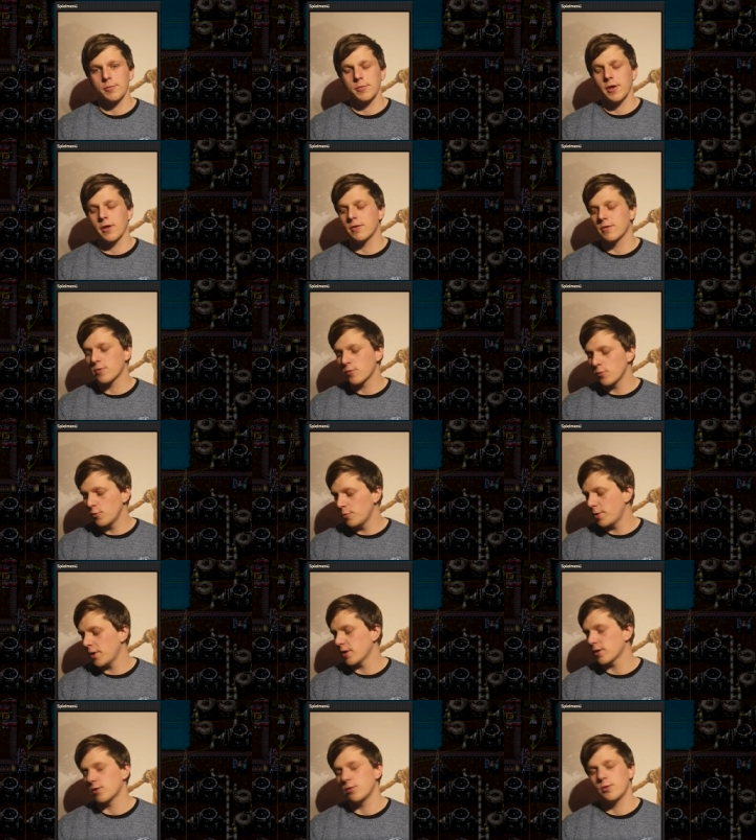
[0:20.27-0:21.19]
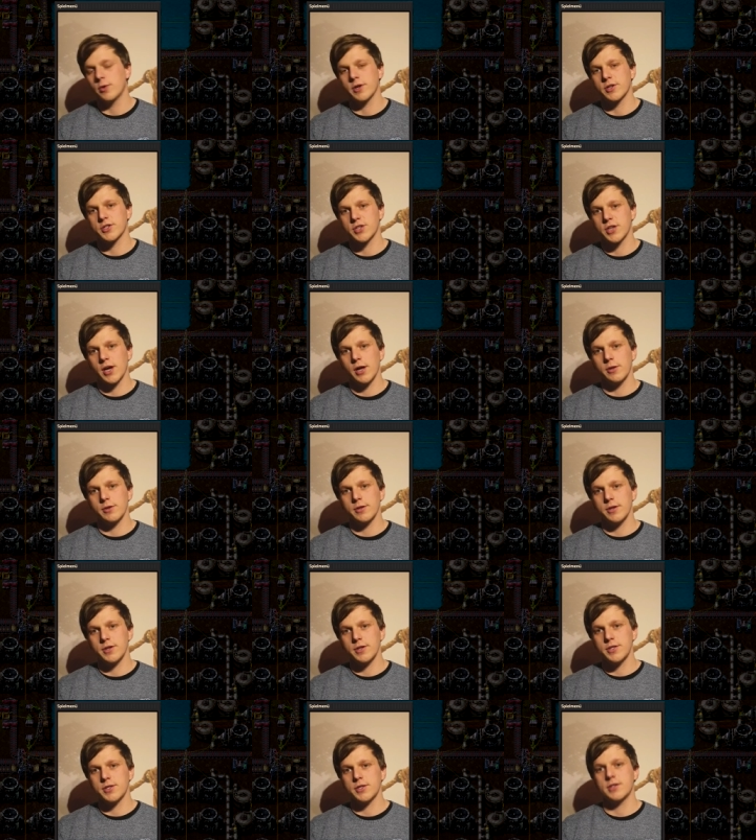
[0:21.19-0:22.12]
haben Jens Supert, Lukas Stahl
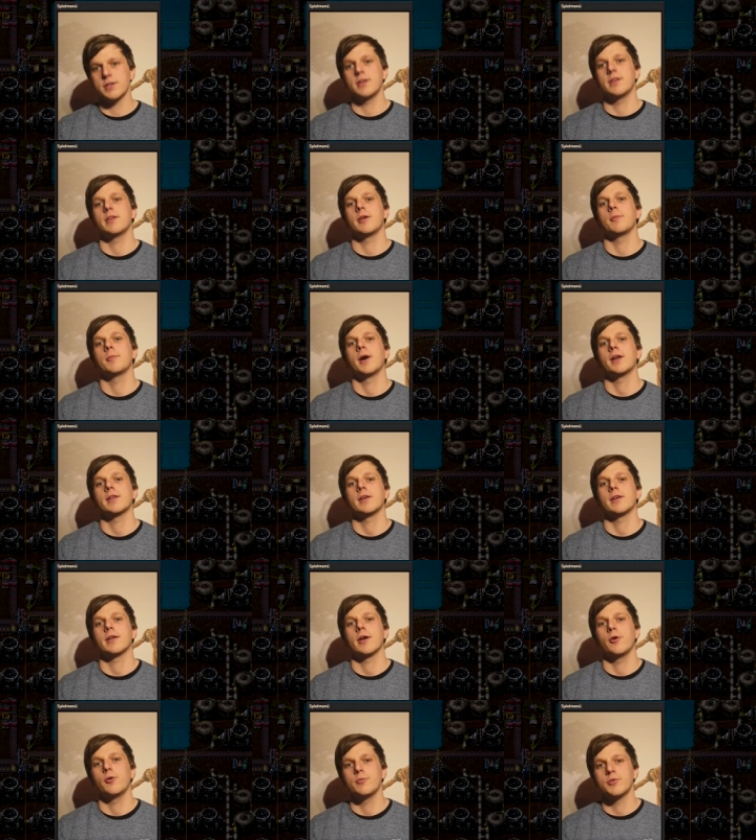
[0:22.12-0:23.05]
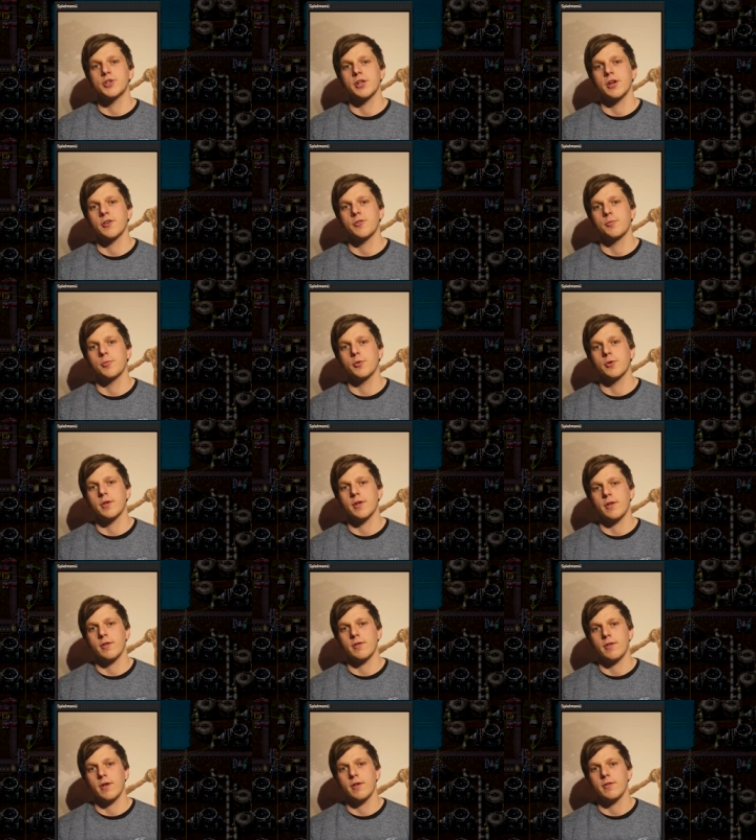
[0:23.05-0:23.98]
und ich die Thematik der
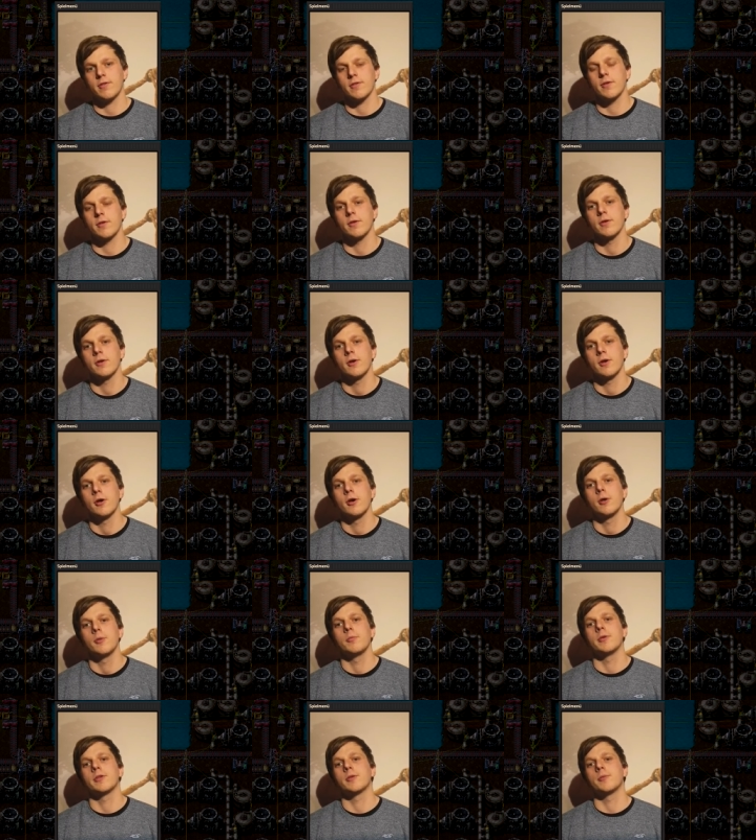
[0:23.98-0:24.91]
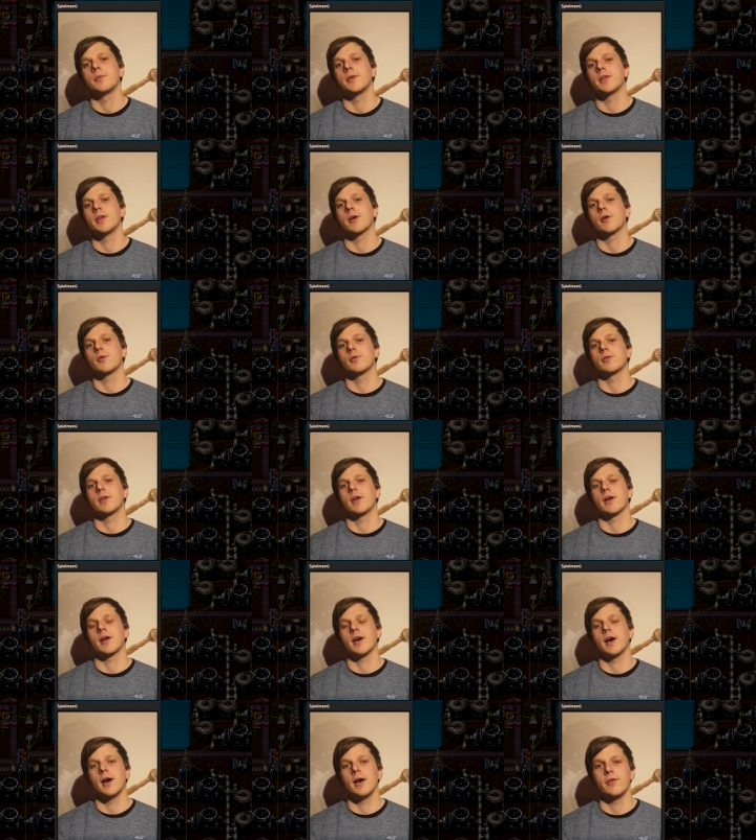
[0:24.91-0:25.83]
Umschlagsprozesse mit dem Hintergrund der
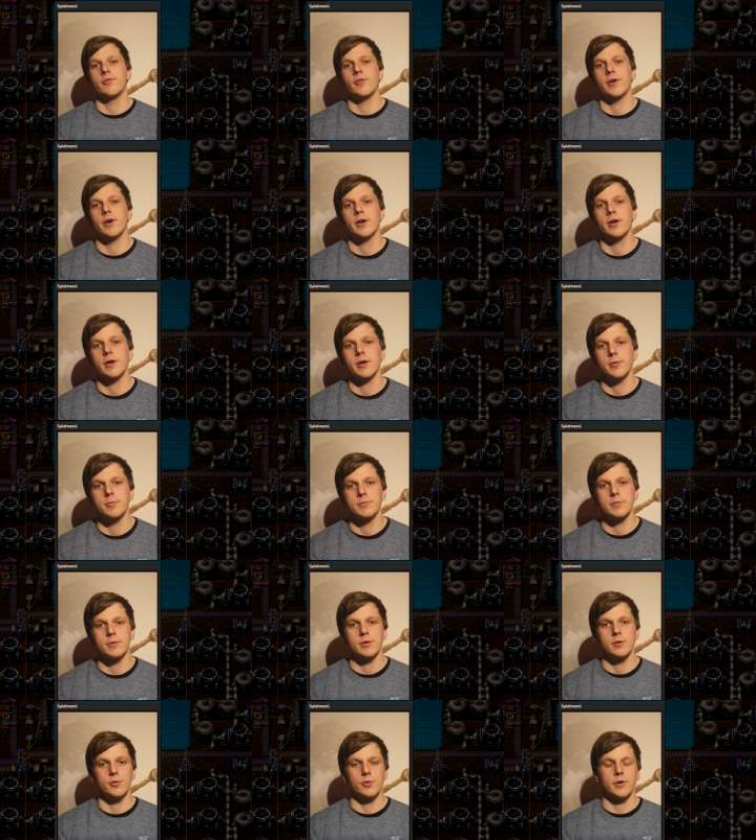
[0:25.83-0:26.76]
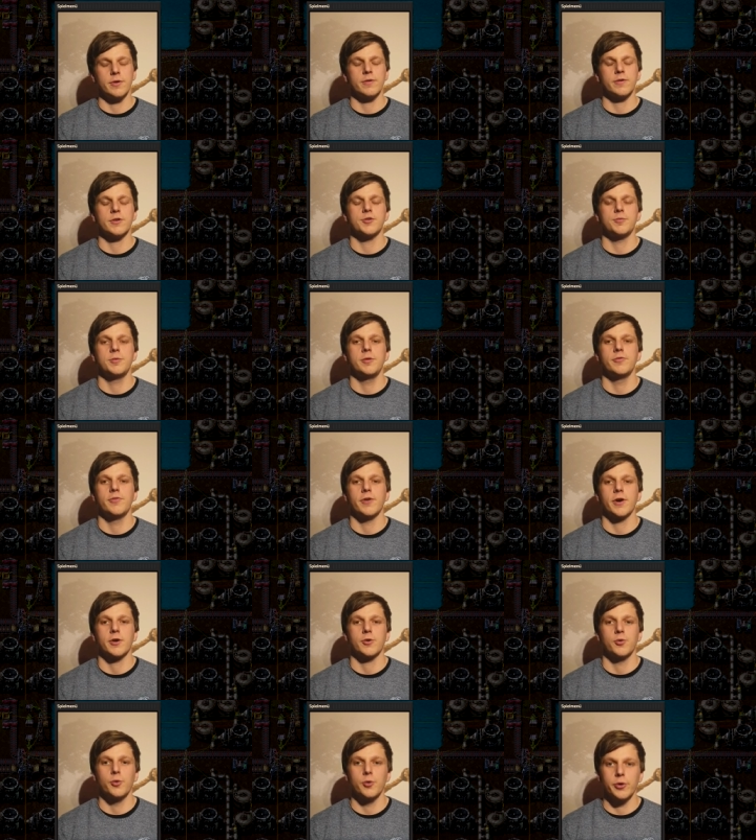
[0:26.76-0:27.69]
Greifer im Logistikspiel
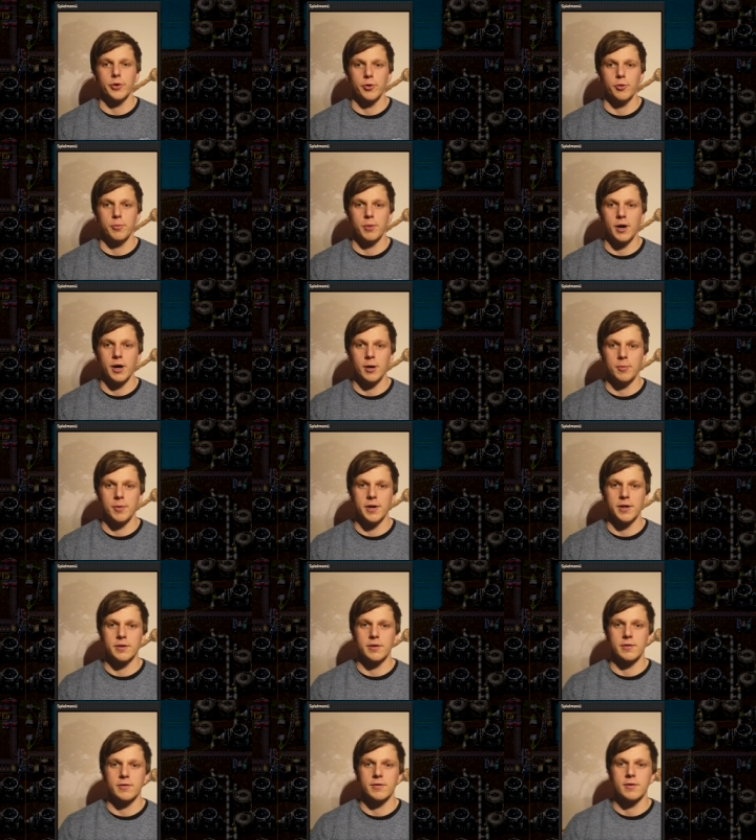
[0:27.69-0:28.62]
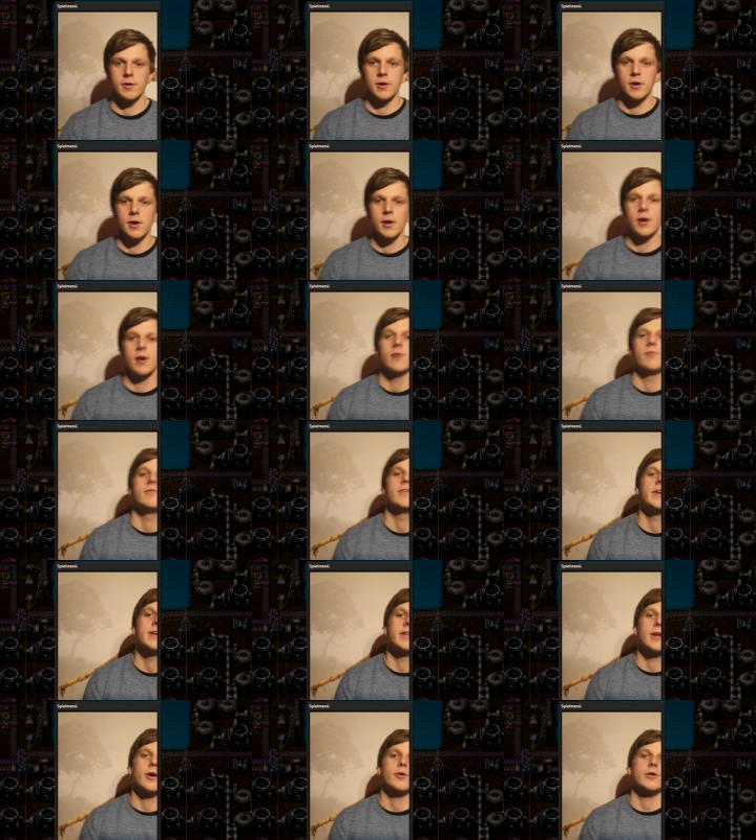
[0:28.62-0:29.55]
Factorio bearbeitet. Wie
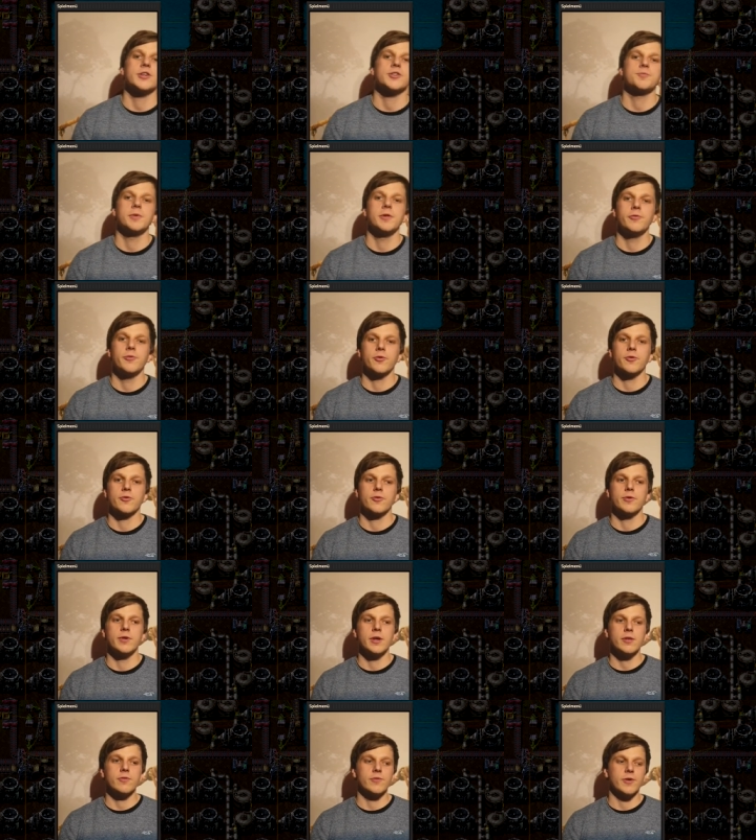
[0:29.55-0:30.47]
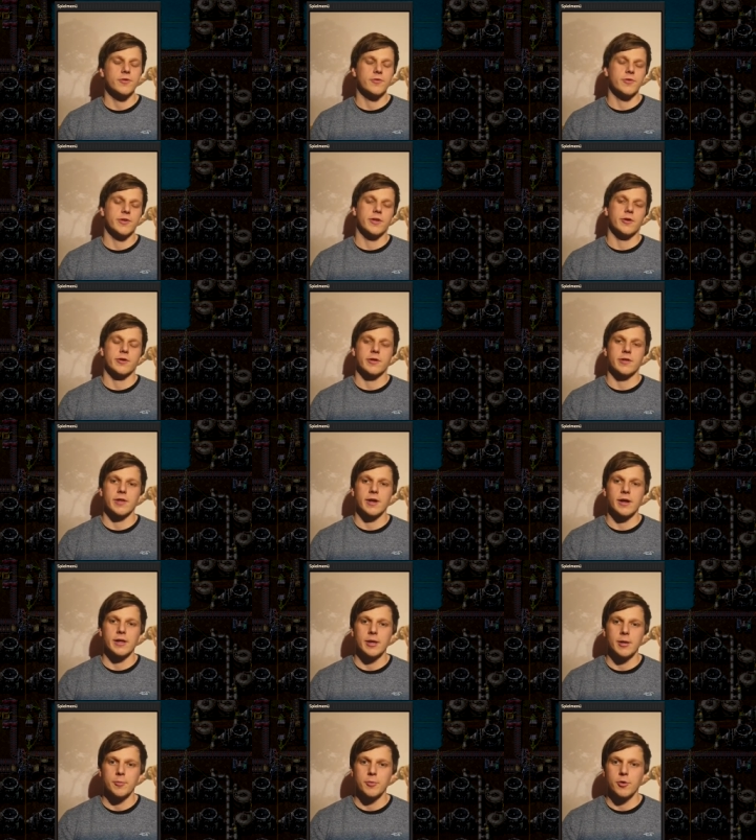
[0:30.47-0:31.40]
genau das Spiel funktioniert und was wir da
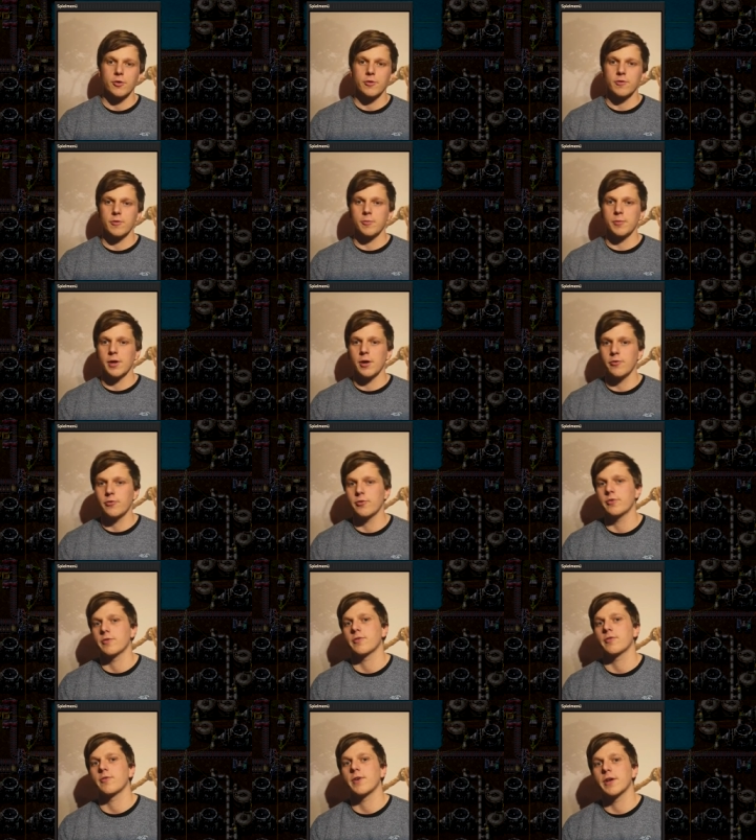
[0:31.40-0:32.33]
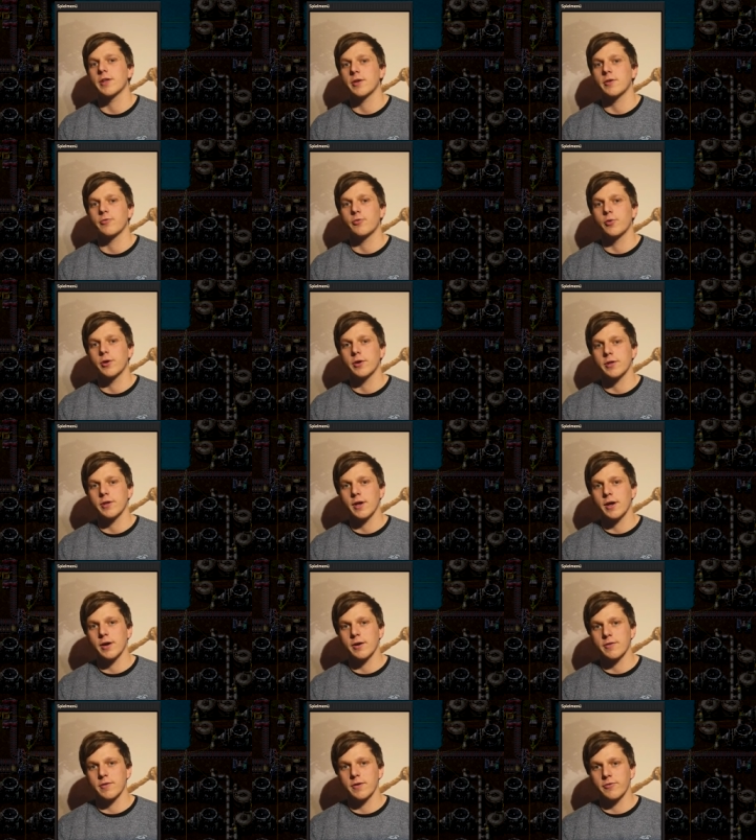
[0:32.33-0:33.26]
getan haben, können Sie im Laufe unseres weiteren
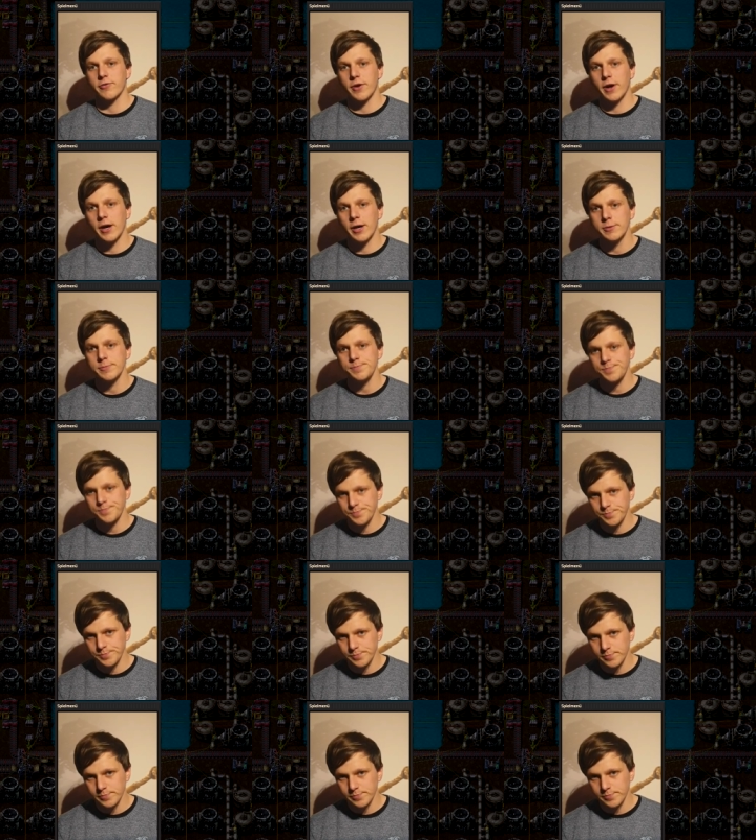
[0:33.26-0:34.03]
Vortrags erfahren.